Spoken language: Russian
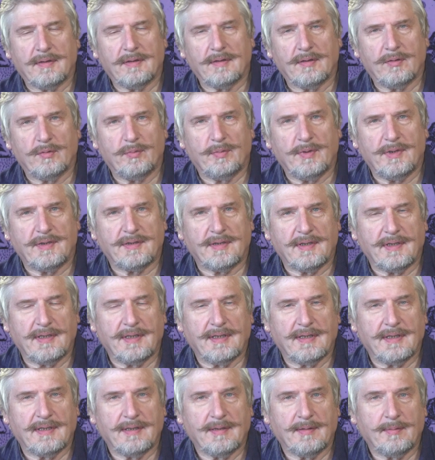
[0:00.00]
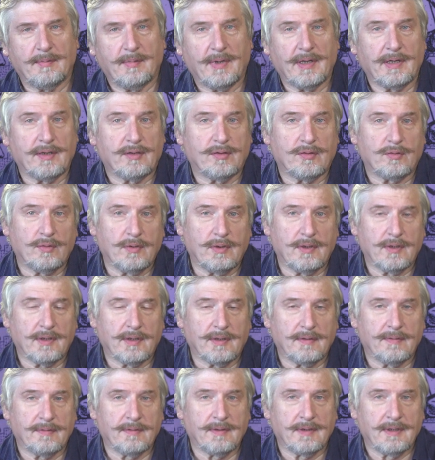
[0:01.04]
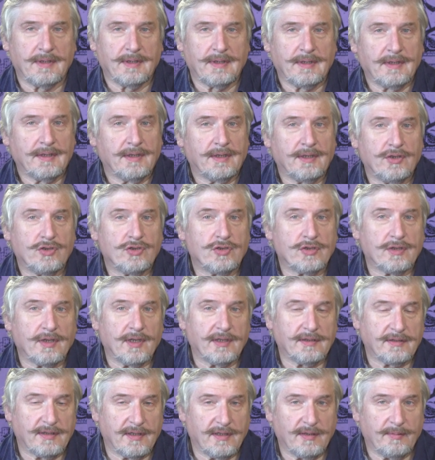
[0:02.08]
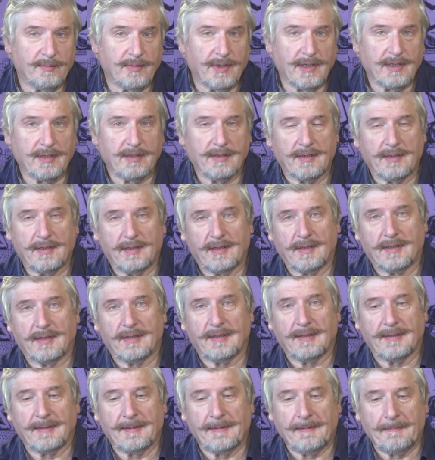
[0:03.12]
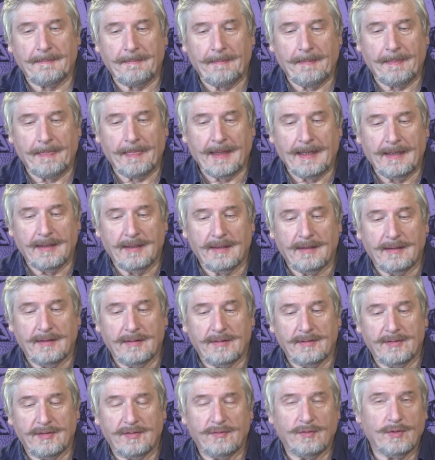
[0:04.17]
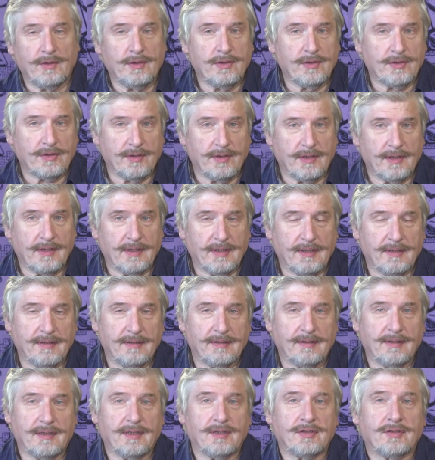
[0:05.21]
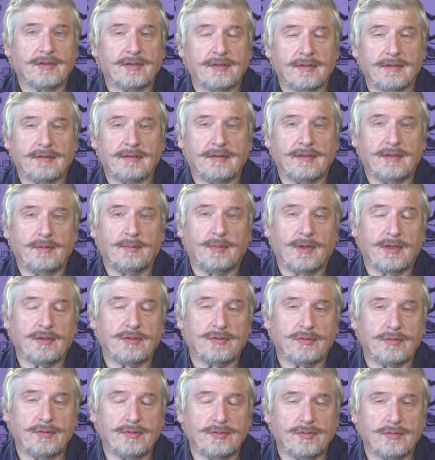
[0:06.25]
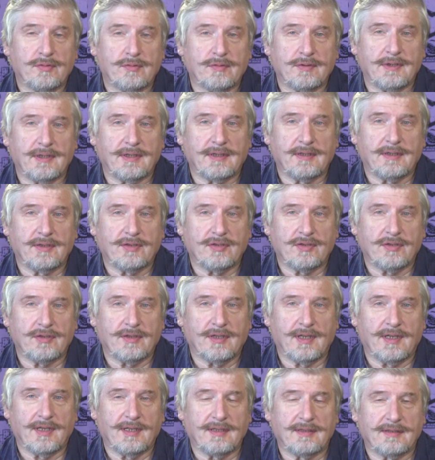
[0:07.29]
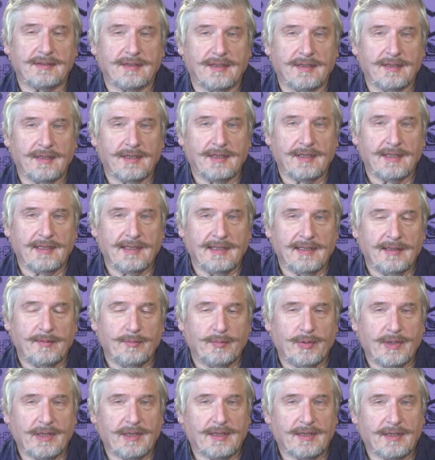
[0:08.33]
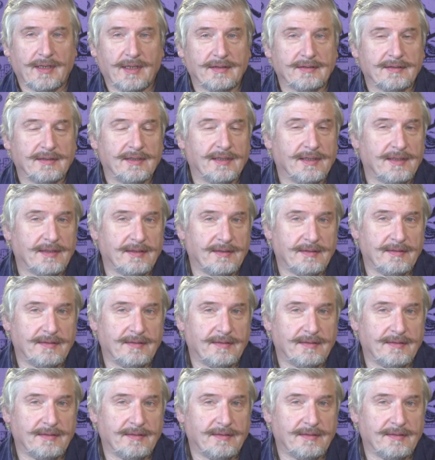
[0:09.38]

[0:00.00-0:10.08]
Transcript: любители моих роликов и читатели моих книг, сегодняшний наш небольшой сюжет начинается прекрасно